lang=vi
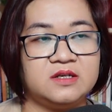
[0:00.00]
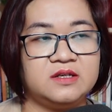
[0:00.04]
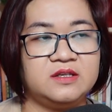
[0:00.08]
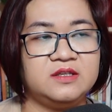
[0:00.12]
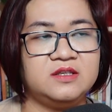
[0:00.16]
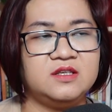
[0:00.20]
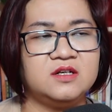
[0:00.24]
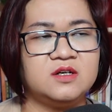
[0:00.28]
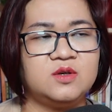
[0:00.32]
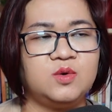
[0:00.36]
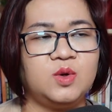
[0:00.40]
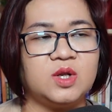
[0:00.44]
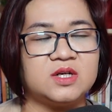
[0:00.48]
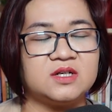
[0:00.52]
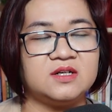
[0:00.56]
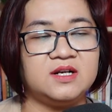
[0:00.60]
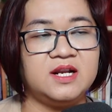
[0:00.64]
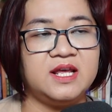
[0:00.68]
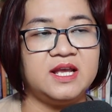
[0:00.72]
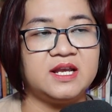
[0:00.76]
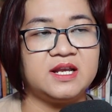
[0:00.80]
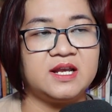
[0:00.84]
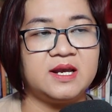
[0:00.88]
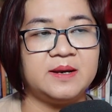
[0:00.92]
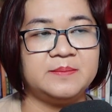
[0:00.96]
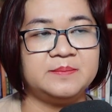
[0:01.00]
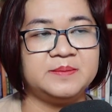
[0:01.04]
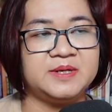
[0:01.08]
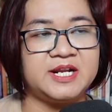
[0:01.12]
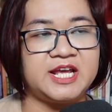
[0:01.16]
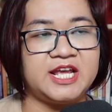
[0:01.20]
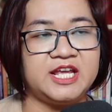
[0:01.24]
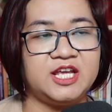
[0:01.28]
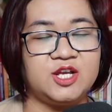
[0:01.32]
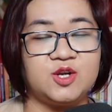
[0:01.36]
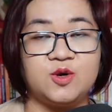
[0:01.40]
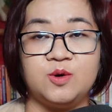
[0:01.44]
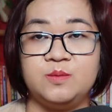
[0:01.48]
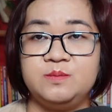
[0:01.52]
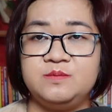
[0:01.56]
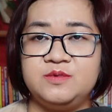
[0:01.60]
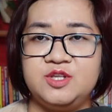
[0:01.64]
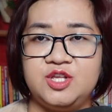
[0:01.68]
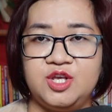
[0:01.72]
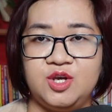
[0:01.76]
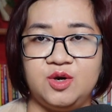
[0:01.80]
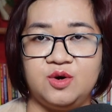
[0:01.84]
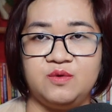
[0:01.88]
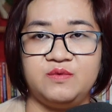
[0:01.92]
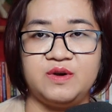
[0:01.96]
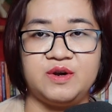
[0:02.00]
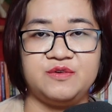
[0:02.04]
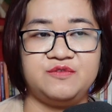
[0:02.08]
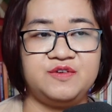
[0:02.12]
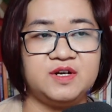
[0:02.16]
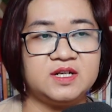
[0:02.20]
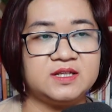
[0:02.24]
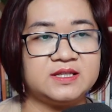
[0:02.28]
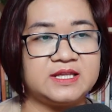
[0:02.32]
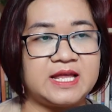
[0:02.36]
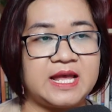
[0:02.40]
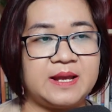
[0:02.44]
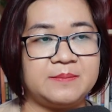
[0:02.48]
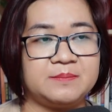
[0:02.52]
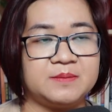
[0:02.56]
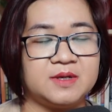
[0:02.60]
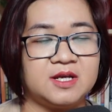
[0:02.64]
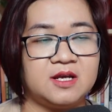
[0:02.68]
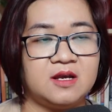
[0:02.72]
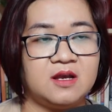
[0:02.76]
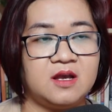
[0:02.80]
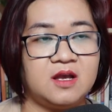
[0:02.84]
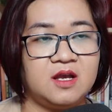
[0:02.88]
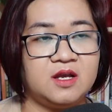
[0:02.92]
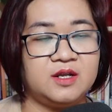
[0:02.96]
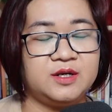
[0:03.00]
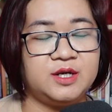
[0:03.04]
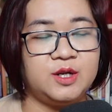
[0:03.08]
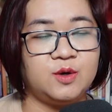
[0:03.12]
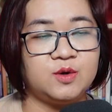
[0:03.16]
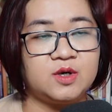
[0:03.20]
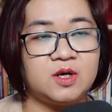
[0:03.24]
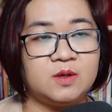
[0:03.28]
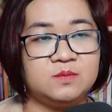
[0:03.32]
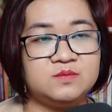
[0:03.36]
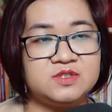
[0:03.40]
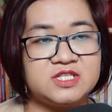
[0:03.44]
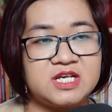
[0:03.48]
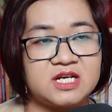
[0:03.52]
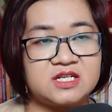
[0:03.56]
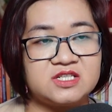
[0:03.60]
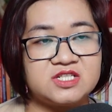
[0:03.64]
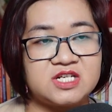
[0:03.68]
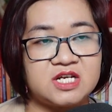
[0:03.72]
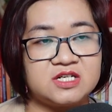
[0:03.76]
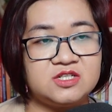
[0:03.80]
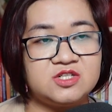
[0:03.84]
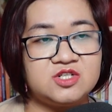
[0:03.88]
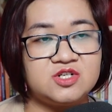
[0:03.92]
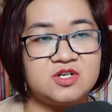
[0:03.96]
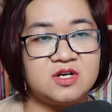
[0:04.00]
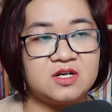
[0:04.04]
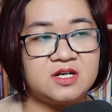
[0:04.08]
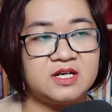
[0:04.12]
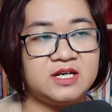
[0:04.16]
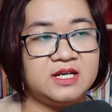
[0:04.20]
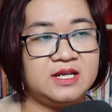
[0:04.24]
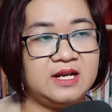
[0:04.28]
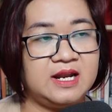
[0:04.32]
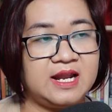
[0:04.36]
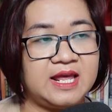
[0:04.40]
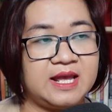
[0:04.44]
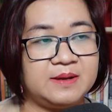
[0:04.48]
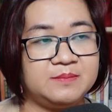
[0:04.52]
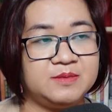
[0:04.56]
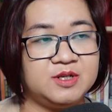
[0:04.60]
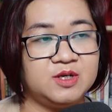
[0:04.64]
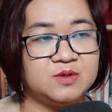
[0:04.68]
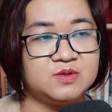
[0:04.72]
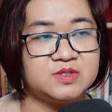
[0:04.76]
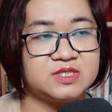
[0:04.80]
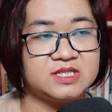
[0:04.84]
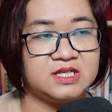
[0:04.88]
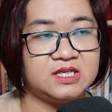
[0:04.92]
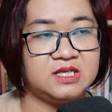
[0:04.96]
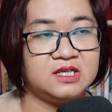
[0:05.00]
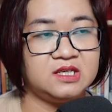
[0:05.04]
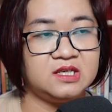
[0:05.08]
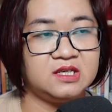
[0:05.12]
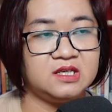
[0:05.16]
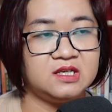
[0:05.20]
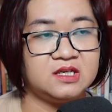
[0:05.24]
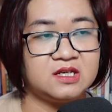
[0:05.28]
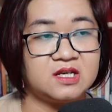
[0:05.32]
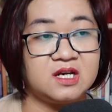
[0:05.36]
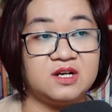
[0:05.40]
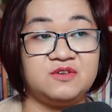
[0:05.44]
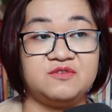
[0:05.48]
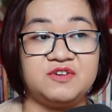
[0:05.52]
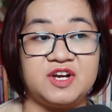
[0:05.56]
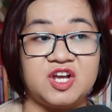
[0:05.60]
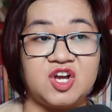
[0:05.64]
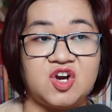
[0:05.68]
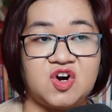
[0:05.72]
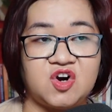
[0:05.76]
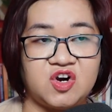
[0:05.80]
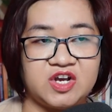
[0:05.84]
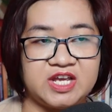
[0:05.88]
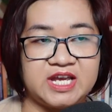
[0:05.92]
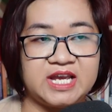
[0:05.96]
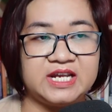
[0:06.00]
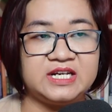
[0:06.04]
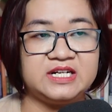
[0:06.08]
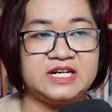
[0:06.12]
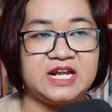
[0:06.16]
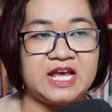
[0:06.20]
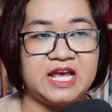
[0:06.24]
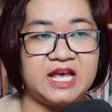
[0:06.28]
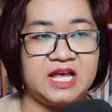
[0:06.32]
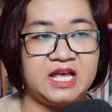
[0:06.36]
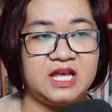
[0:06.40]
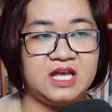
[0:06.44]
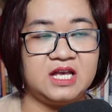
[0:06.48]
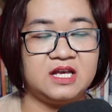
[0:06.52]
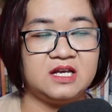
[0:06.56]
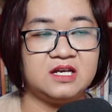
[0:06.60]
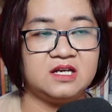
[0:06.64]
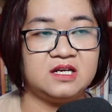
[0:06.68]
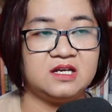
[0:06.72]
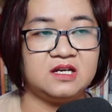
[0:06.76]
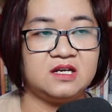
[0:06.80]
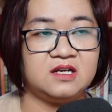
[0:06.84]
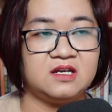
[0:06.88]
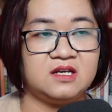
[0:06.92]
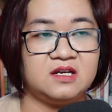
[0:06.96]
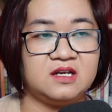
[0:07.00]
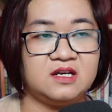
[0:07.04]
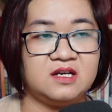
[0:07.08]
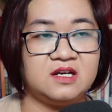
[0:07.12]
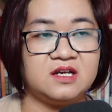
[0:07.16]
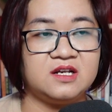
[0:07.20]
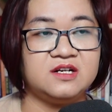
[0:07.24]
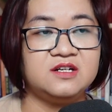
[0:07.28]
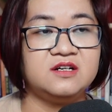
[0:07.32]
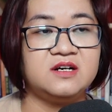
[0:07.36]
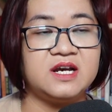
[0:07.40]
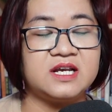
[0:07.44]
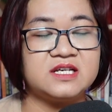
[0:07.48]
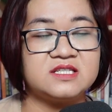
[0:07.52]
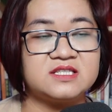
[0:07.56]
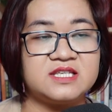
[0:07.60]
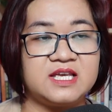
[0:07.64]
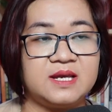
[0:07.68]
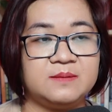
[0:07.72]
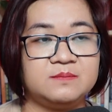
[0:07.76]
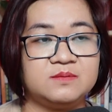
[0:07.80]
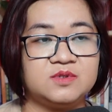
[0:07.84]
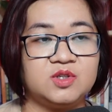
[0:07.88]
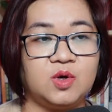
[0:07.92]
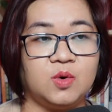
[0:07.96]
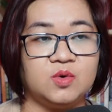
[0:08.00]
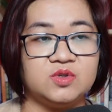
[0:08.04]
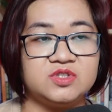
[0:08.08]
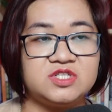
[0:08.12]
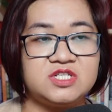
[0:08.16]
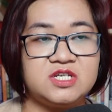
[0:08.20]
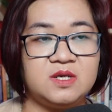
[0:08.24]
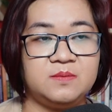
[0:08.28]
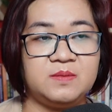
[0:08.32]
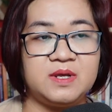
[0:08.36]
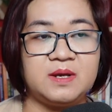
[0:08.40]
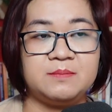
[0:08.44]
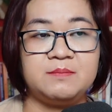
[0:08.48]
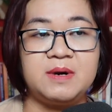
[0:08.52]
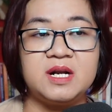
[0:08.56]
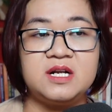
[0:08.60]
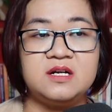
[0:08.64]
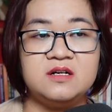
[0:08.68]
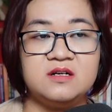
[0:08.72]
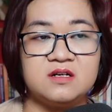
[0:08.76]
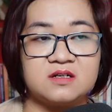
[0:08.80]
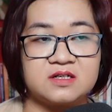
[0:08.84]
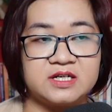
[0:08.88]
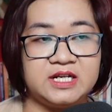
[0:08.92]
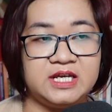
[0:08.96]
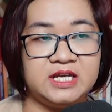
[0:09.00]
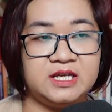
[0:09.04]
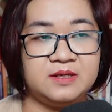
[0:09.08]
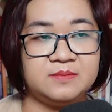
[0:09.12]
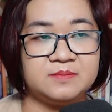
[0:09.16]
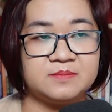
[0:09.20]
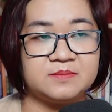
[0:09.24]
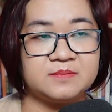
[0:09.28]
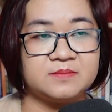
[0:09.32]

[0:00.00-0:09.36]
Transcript: Những luật lệ ngầm này cũng nhiều và phức tạp. Nếu không chắc chắn trước khi làm điều gì, cần phải hỏi anh đã. Đưa anh xem tổ chim em bắt được đi.